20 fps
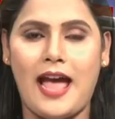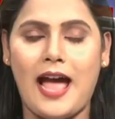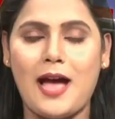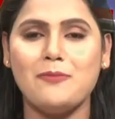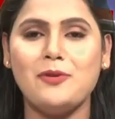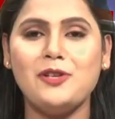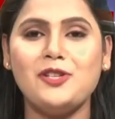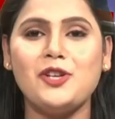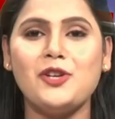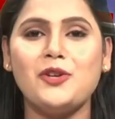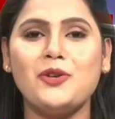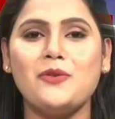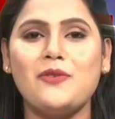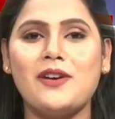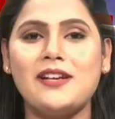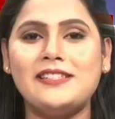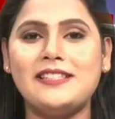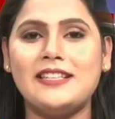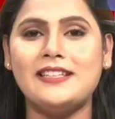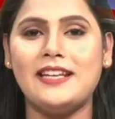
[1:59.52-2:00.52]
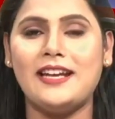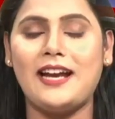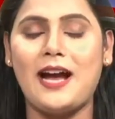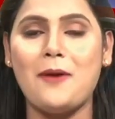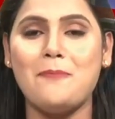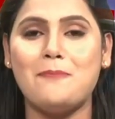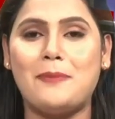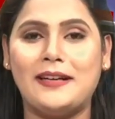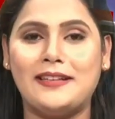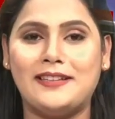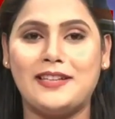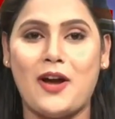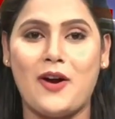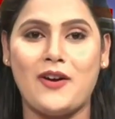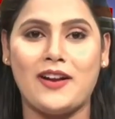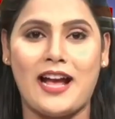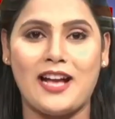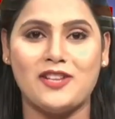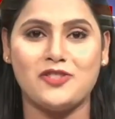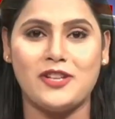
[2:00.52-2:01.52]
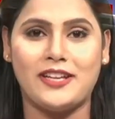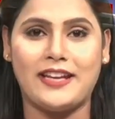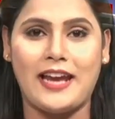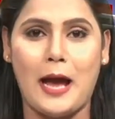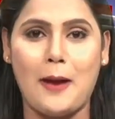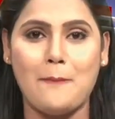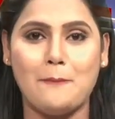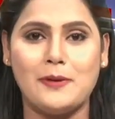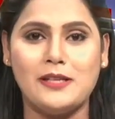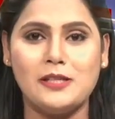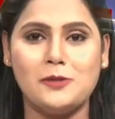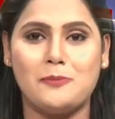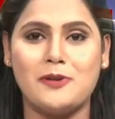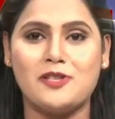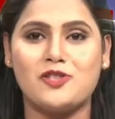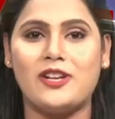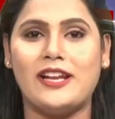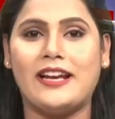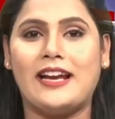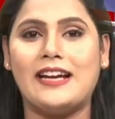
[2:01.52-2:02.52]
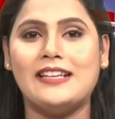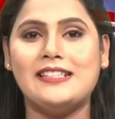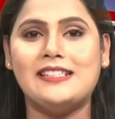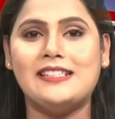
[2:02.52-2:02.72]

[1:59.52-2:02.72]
एमिटी यूनिवर्सिटी का पटना और रांची कैंपस पिछले कई